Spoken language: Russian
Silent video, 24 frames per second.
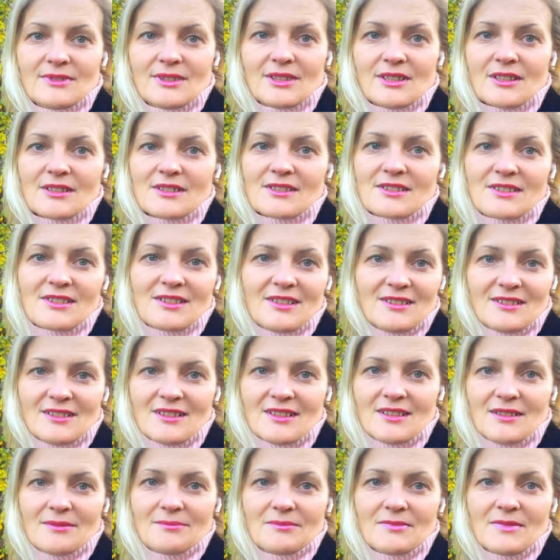
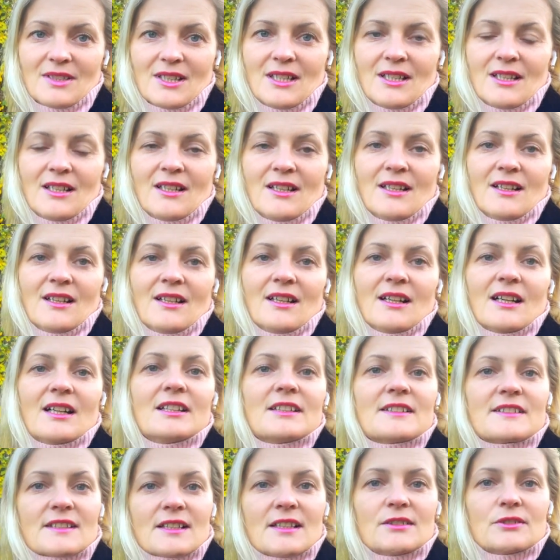оценкам.
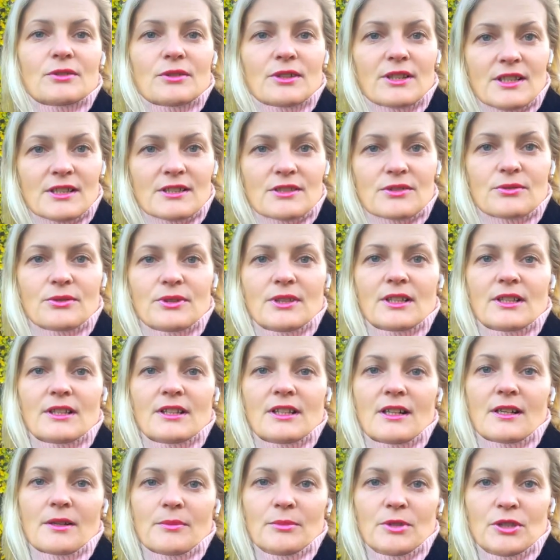Александру Гецку я
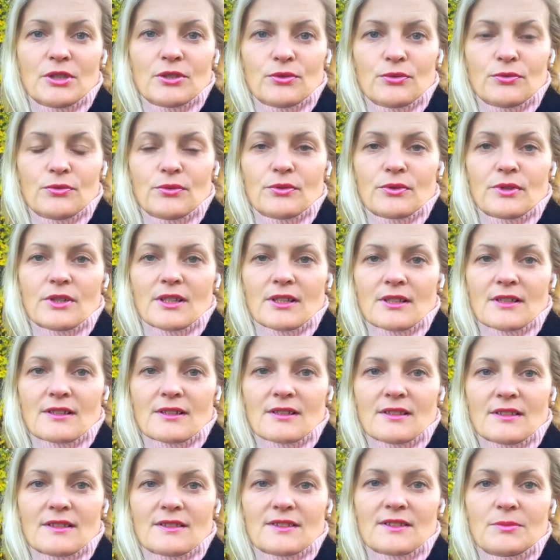рекомендую как
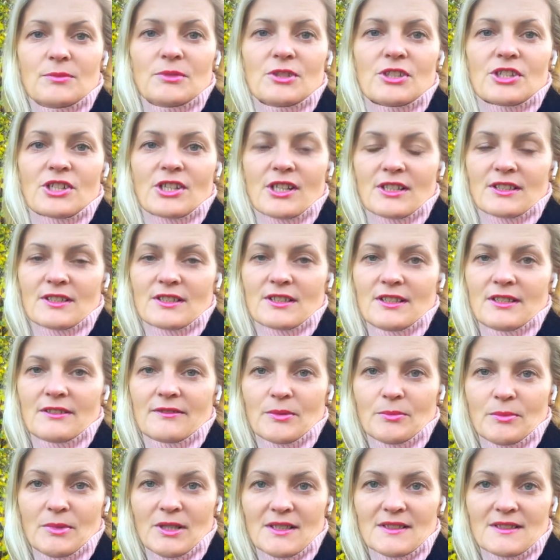
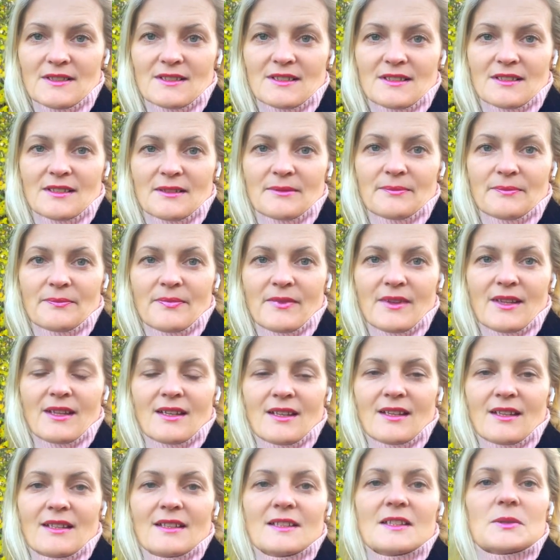замечательного мастера
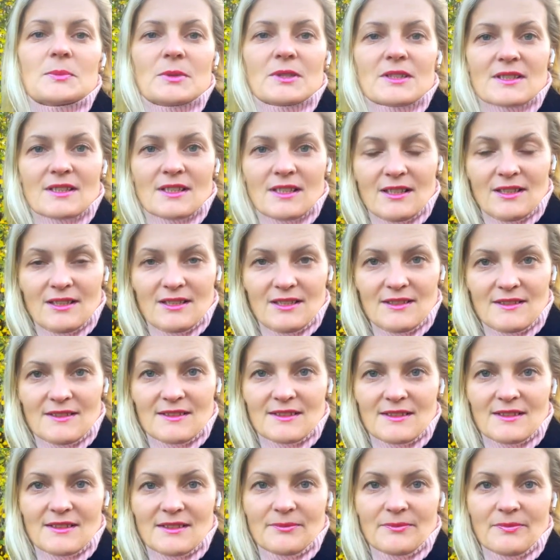и
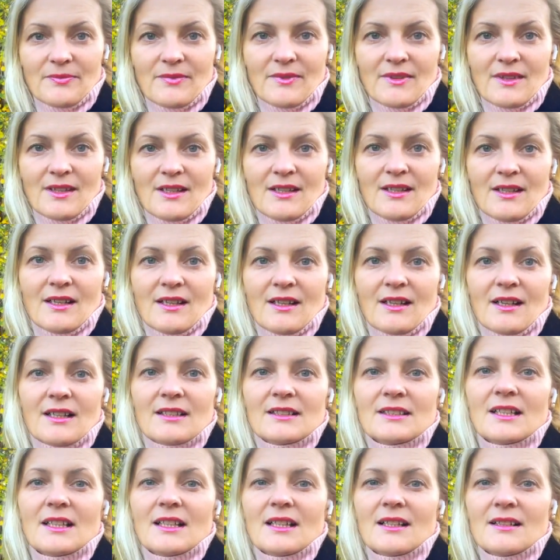специалиста.
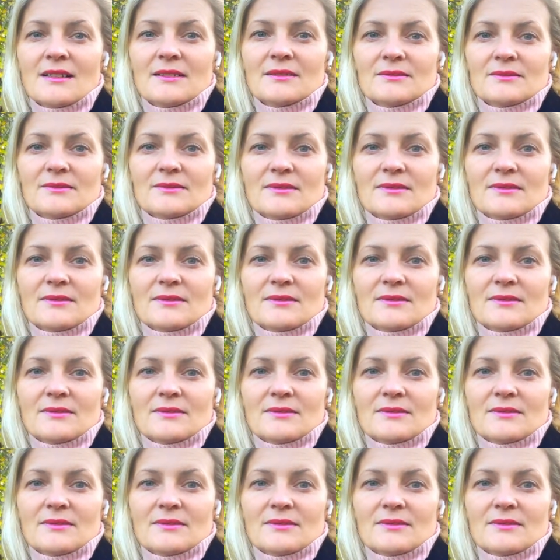Она